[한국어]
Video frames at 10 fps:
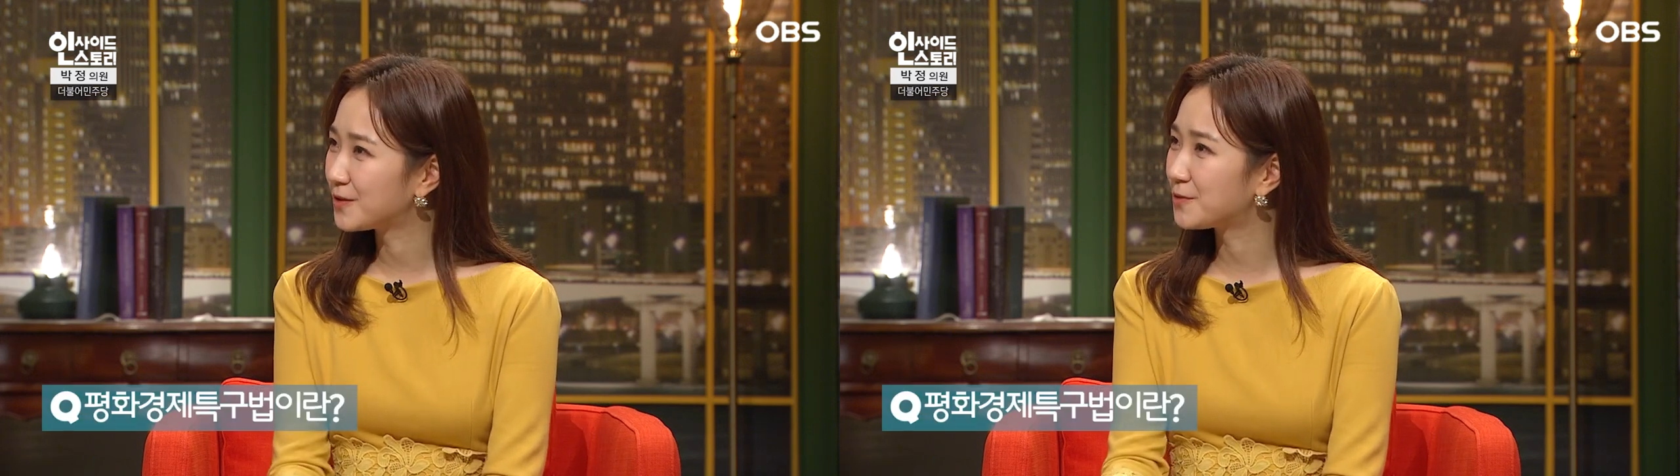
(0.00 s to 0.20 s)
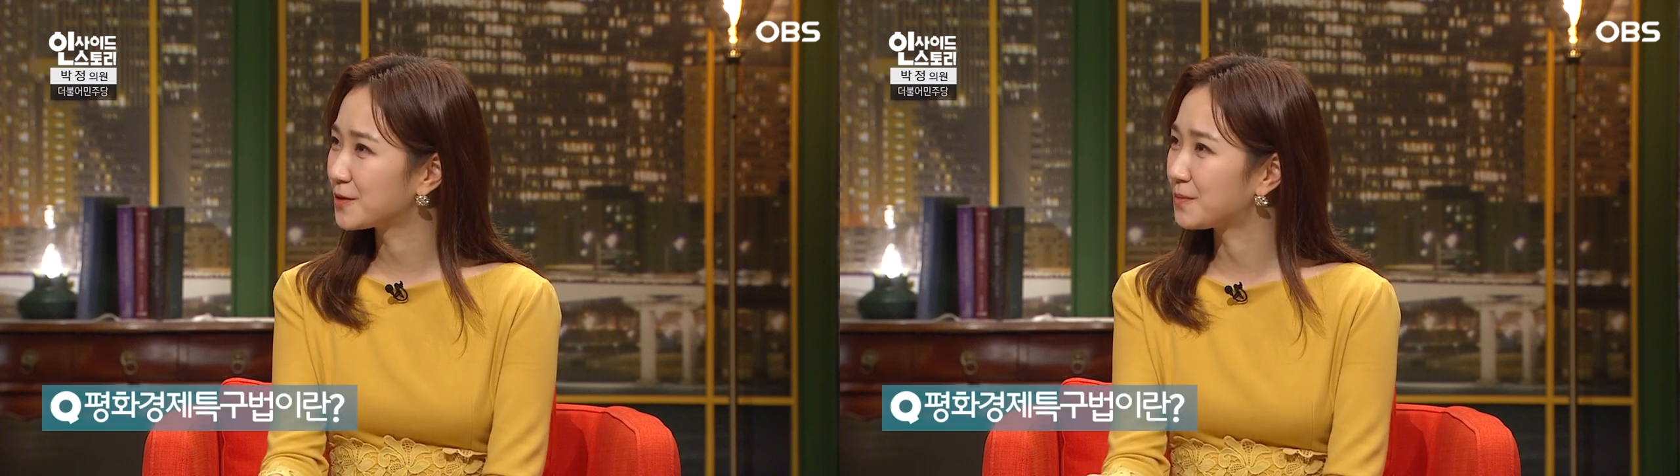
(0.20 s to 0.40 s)

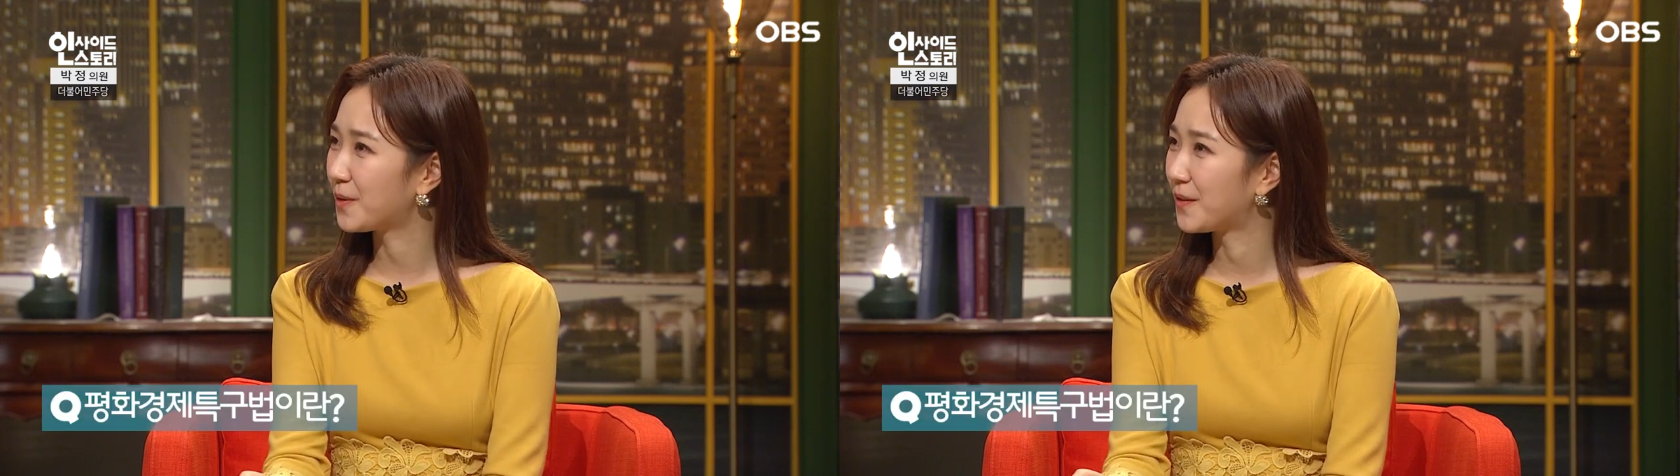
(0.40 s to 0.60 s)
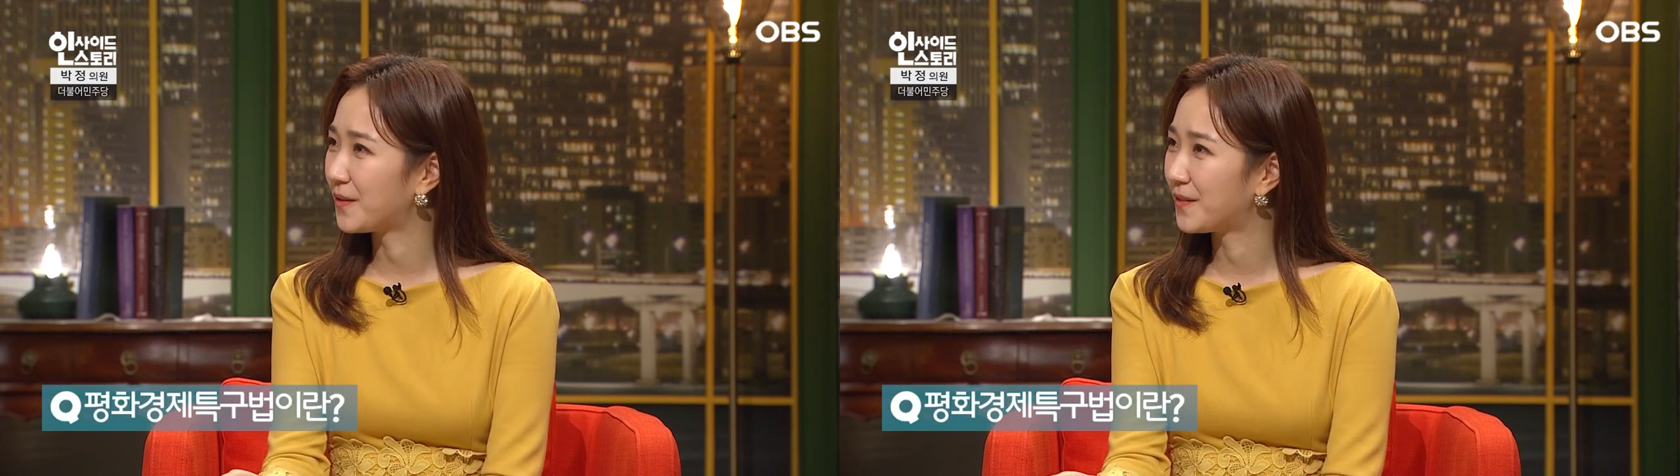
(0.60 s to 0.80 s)
듣고
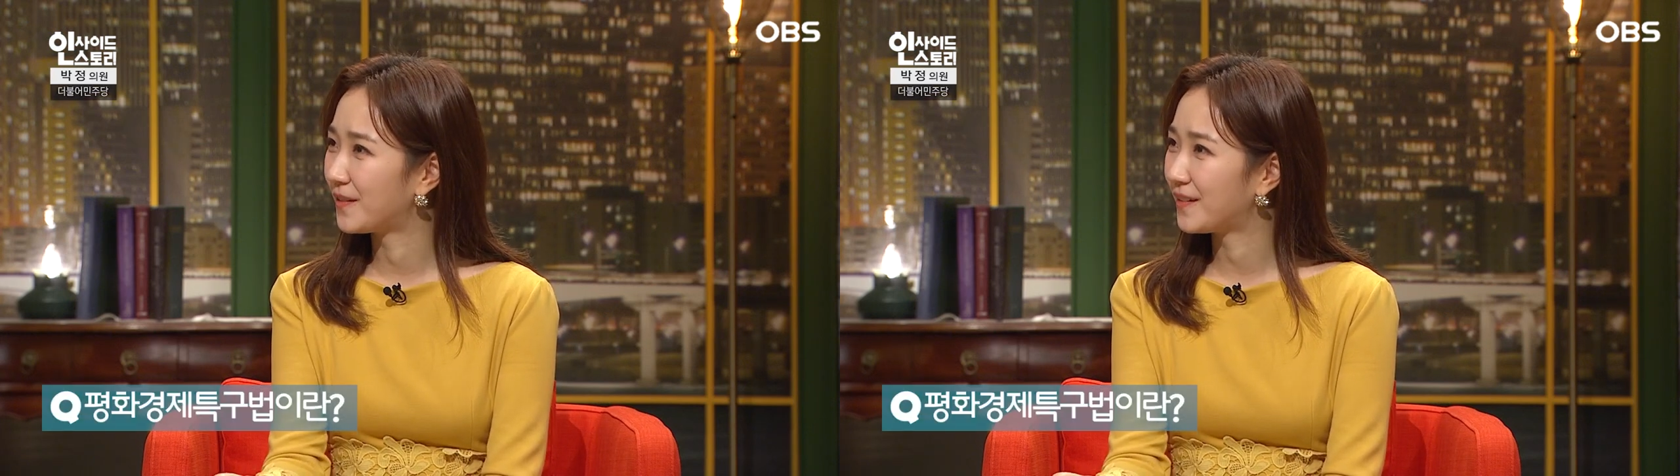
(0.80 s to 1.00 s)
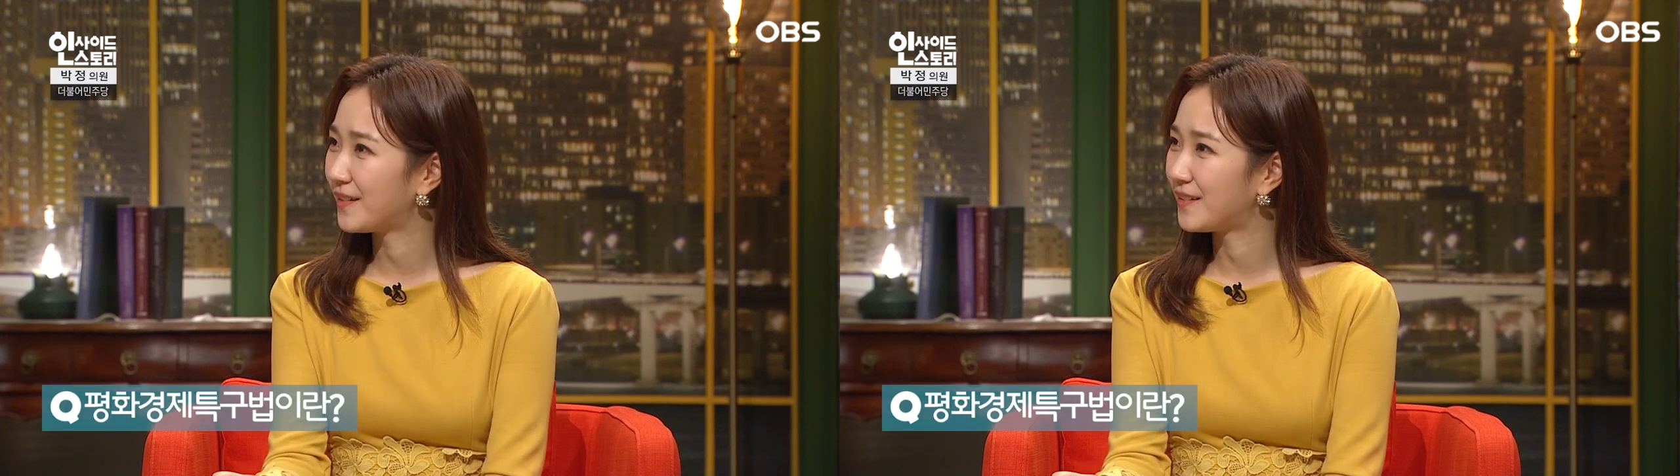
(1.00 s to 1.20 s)
싶어요.
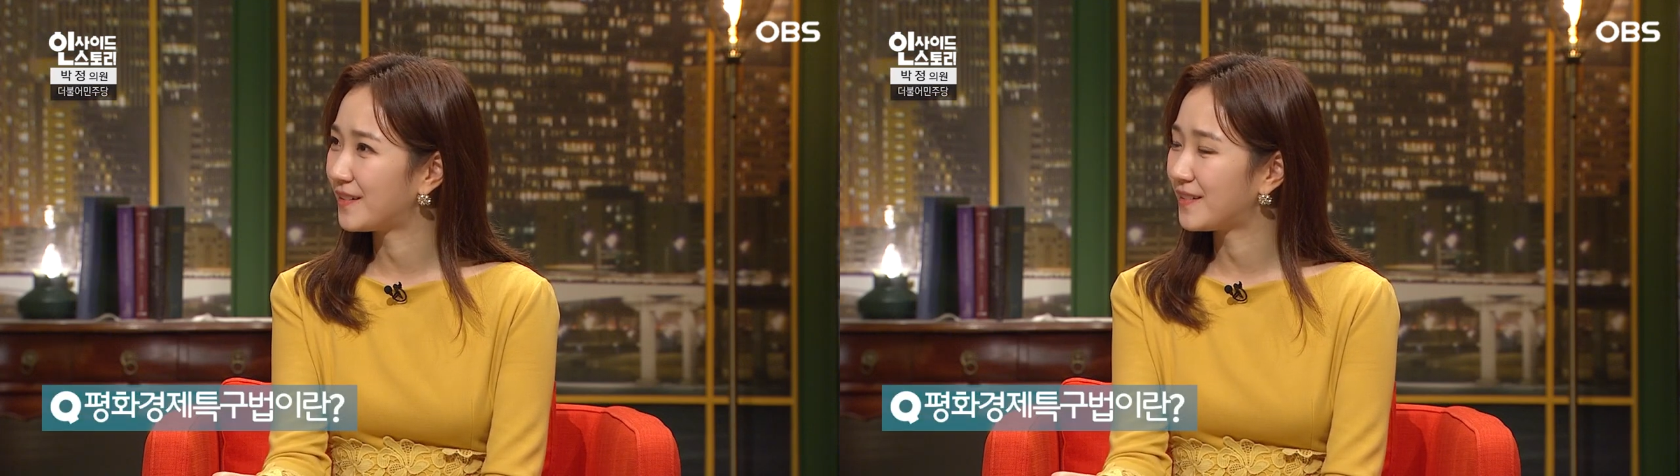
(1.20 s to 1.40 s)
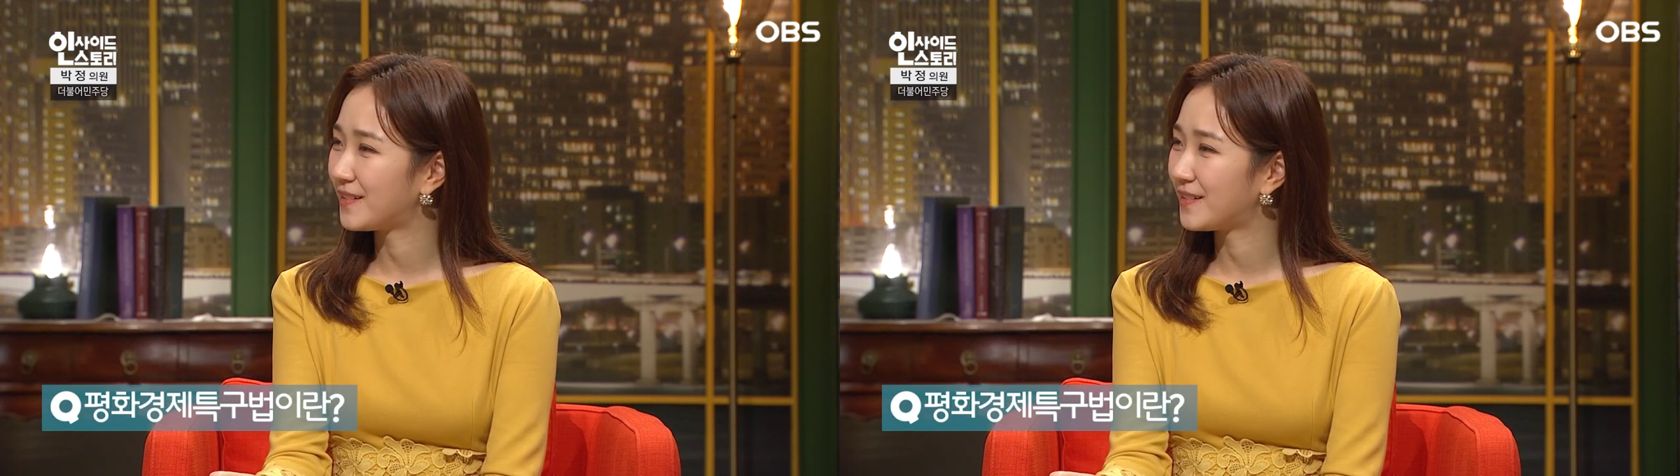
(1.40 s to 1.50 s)
네.